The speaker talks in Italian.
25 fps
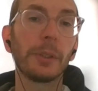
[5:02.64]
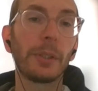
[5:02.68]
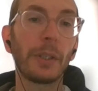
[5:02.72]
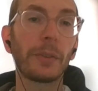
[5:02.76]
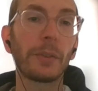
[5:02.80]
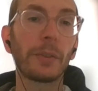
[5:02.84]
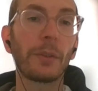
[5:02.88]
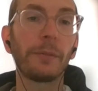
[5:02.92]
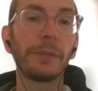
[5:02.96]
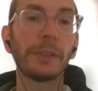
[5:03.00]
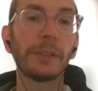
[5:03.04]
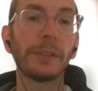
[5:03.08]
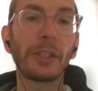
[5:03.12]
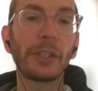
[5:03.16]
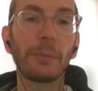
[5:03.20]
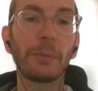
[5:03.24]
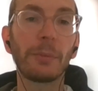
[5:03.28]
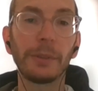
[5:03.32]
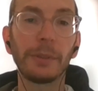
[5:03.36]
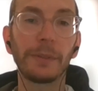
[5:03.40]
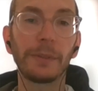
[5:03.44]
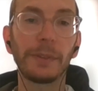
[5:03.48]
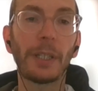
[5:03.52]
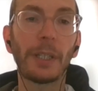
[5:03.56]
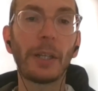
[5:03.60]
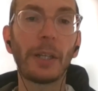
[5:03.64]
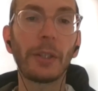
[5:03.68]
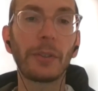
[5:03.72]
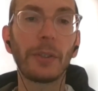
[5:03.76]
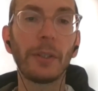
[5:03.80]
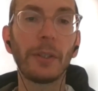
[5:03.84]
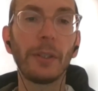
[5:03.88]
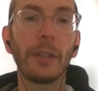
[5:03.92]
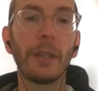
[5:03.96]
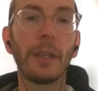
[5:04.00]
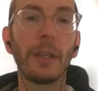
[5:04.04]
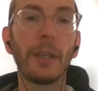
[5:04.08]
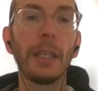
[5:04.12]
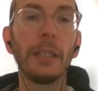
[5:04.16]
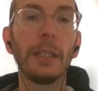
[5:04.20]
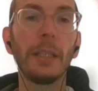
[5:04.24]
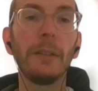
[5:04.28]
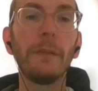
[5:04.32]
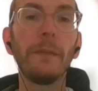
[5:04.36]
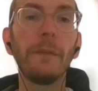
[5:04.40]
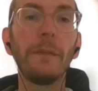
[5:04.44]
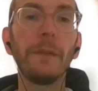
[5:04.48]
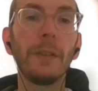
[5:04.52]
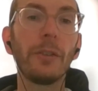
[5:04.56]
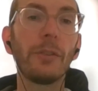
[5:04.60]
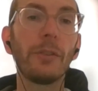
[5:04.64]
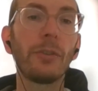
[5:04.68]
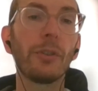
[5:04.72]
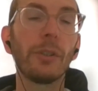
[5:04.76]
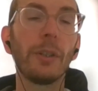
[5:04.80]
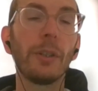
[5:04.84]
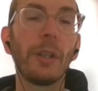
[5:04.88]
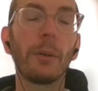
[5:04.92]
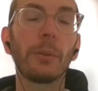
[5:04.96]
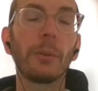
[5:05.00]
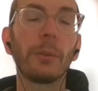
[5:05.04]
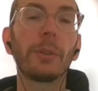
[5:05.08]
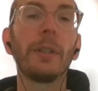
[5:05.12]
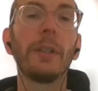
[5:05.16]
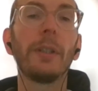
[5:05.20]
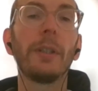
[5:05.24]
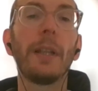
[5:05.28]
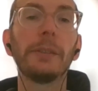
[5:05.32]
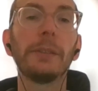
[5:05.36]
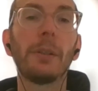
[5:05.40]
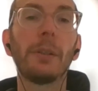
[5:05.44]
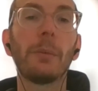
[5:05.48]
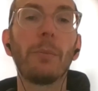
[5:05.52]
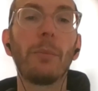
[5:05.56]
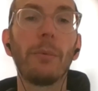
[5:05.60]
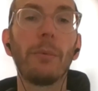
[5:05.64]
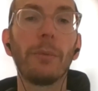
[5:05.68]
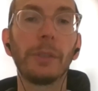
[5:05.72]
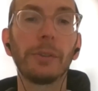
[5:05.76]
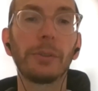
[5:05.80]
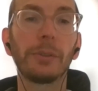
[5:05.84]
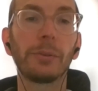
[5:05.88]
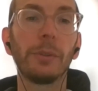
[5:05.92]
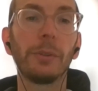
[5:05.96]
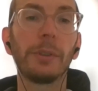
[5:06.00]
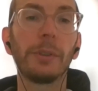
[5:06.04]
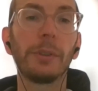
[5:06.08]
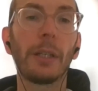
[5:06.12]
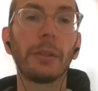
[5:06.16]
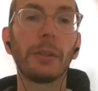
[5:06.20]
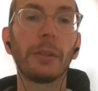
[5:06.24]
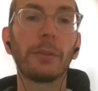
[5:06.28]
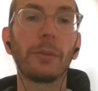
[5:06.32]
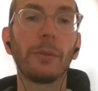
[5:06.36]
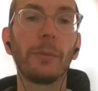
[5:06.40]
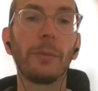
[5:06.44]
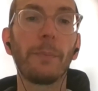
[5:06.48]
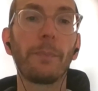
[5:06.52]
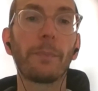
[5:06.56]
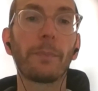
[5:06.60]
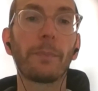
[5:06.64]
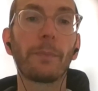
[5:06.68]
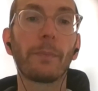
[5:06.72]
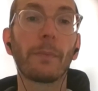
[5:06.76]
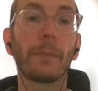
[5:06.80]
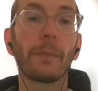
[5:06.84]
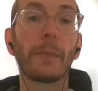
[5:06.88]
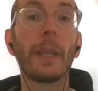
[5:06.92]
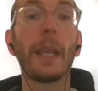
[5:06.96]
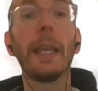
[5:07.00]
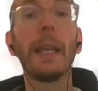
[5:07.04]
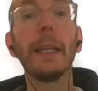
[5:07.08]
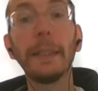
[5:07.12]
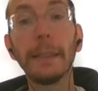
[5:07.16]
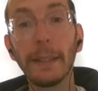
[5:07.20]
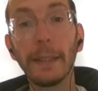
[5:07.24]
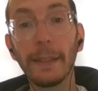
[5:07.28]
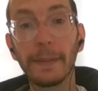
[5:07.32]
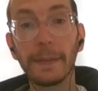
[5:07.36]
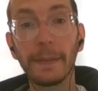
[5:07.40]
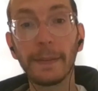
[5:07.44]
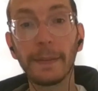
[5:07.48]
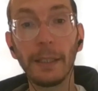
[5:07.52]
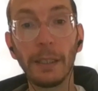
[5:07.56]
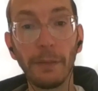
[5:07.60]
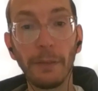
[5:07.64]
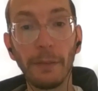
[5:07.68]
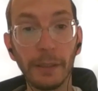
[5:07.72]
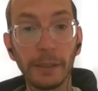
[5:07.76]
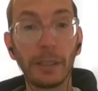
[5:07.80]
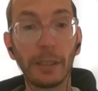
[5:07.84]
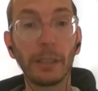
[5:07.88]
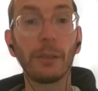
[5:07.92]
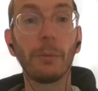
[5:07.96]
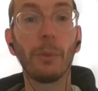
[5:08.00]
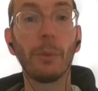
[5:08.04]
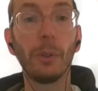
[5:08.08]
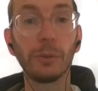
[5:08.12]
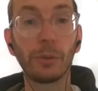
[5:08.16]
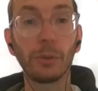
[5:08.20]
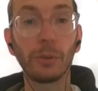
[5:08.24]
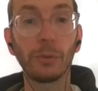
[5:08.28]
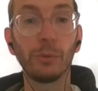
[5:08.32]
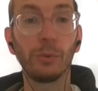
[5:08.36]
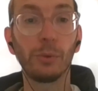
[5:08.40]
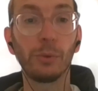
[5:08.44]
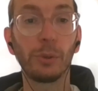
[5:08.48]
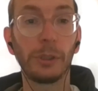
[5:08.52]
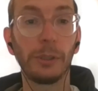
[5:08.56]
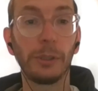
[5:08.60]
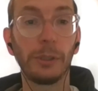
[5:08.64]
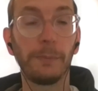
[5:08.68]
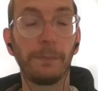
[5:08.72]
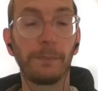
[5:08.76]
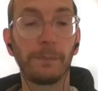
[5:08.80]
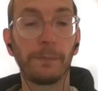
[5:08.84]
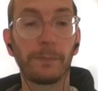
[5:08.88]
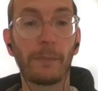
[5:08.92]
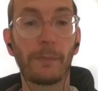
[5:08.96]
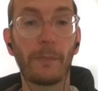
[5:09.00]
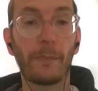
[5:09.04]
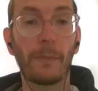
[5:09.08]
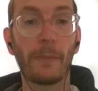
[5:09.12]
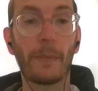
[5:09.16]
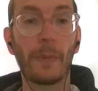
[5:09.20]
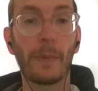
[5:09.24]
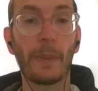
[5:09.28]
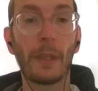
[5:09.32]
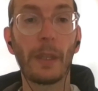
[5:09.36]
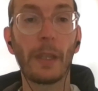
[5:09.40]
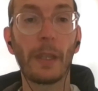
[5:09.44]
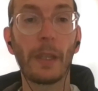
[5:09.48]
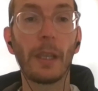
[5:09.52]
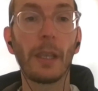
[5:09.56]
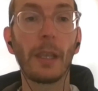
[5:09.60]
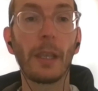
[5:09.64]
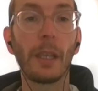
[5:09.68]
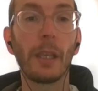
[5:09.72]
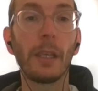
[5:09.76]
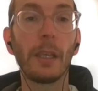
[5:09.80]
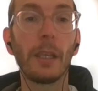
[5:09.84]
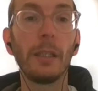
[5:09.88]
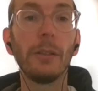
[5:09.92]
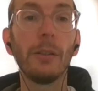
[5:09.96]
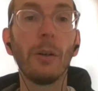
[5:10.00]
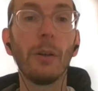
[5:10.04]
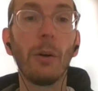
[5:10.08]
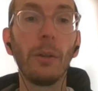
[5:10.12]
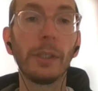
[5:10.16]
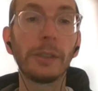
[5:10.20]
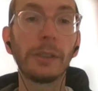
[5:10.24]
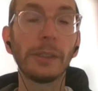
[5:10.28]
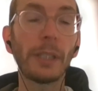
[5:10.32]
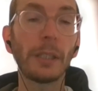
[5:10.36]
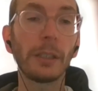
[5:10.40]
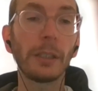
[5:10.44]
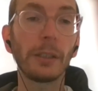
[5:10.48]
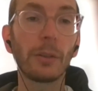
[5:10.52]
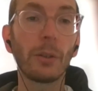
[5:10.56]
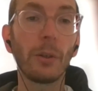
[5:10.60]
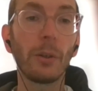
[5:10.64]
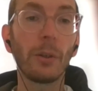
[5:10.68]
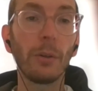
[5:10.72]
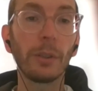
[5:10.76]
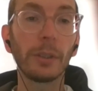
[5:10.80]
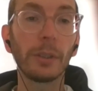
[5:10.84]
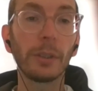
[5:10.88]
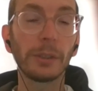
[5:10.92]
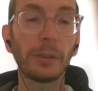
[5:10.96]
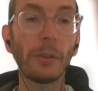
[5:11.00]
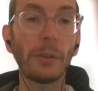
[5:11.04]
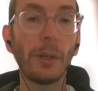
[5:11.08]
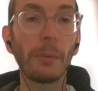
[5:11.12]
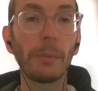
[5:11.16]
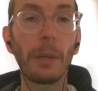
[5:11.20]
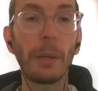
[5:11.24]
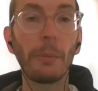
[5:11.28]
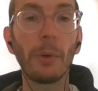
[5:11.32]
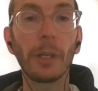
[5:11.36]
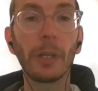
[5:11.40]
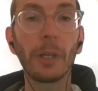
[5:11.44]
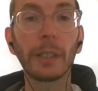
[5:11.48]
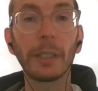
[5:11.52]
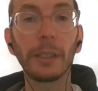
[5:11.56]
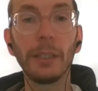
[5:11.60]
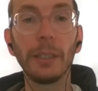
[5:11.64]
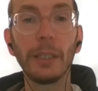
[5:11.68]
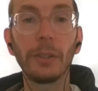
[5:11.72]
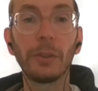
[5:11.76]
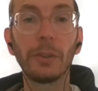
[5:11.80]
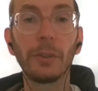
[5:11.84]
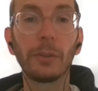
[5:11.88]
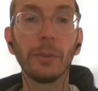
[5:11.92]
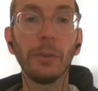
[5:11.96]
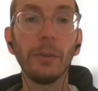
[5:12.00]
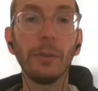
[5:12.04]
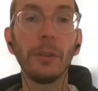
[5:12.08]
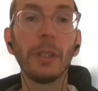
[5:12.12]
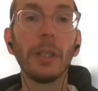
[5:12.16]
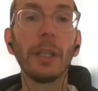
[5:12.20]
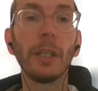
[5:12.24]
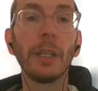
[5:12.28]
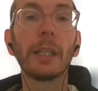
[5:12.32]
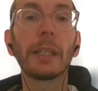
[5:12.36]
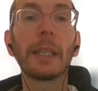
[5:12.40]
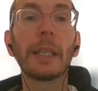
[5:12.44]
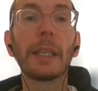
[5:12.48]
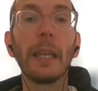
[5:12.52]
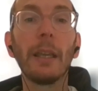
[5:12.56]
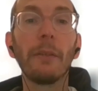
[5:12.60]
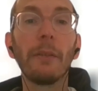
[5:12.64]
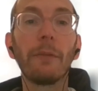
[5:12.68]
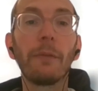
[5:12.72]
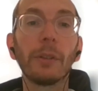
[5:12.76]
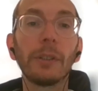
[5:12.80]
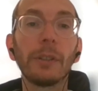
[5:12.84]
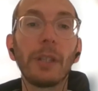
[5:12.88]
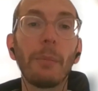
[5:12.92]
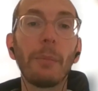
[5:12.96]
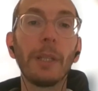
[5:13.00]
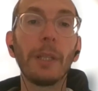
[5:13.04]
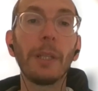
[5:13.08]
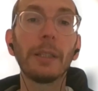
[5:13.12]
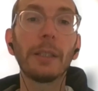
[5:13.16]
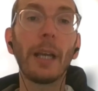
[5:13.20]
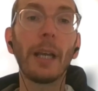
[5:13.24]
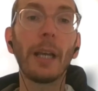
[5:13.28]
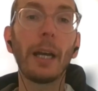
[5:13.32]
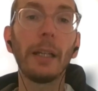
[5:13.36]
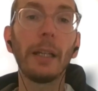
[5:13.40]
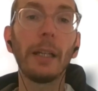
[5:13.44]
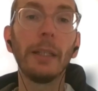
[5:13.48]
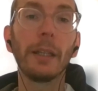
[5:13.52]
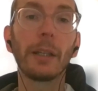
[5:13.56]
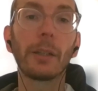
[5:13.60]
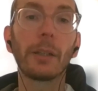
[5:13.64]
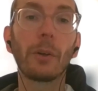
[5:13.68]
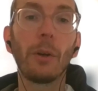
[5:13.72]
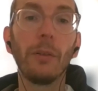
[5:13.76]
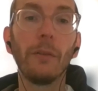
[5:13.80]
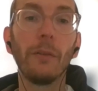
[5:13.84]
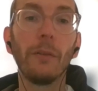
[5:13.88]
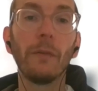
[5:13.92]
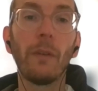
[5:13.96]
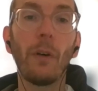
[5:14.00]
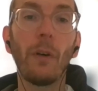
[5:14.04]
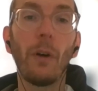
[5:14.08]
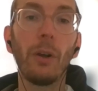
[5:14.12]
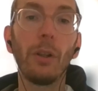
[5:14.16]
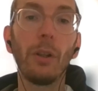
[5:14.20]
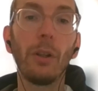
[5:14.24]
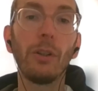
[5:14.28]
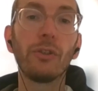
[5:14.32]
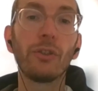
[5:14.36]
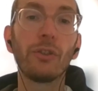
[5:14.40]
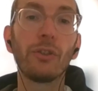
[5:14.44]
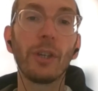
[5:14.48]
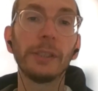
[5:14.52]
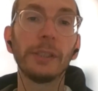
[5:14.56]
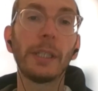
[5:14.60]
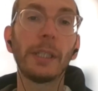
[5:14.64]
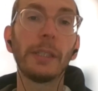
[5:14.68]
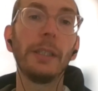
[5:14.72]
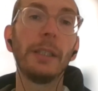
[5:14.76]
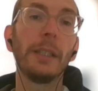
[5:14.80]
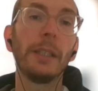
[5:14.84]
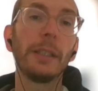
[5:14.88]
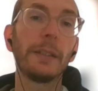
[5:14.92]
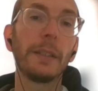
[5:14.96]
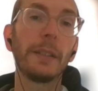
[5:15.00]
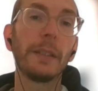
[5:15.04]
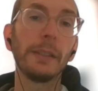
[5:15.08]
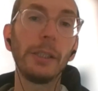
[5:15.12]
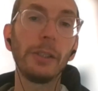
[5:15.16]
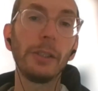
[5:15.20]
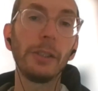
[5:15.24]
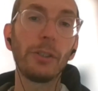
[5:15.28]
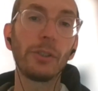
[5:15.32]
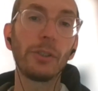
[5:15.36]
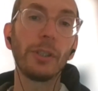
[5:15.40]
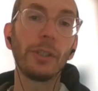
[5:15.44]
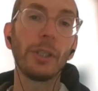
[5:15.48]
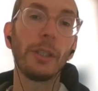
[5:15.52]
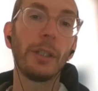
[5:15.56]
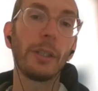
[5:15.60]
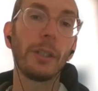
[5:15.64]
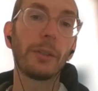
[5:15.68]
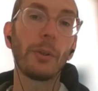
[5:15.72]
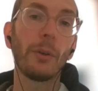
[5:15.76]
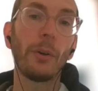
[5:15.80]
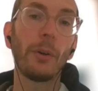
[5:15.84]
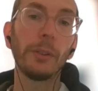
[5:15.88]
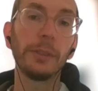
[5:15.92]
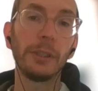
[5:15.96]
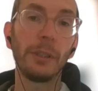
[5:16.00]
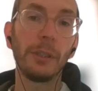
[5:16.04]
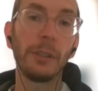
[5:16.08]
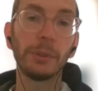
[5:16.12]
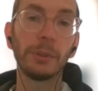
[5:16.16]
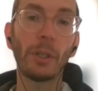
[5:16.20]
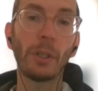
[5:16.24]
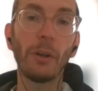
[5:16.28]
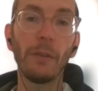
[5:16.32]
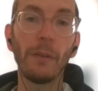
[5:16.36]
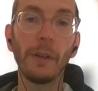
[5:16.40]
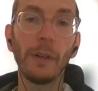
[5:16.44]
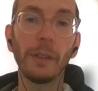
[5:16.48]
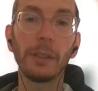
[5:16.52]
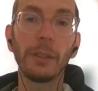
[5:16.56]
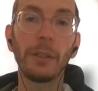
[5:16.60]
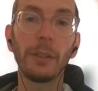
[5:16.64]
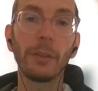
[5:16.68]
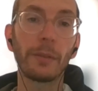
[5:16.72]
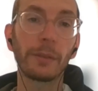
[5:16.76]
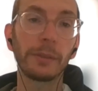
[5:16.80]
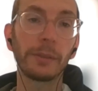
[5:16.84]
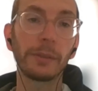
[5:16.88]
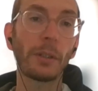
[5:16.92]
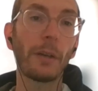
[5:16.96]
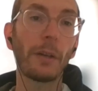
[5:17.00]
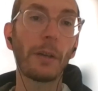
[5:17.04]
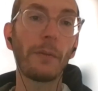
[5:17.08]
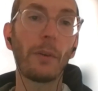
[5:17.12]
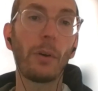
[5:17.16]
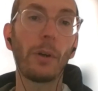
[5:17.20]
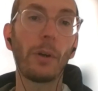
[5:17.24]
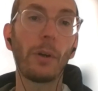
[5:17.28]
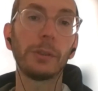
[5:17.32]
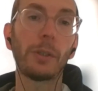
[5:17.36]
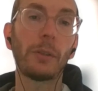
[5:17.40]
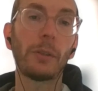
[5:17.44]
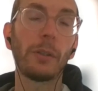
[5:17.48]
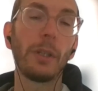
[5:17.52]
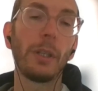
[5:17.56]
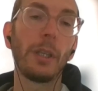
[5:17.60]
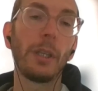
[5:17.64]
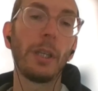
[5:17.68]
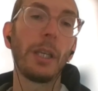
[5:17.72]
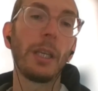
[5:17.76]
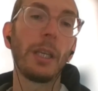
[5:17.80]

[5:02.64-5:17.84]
un testo frase per frase, è difficile ottenere un buon risultato e i testi diventano molto lunghi. Inoltre all'incontro abbiamo anche detto che è fondamentale coinvolgere lettrici e lettori di prova nel nostro lavoro.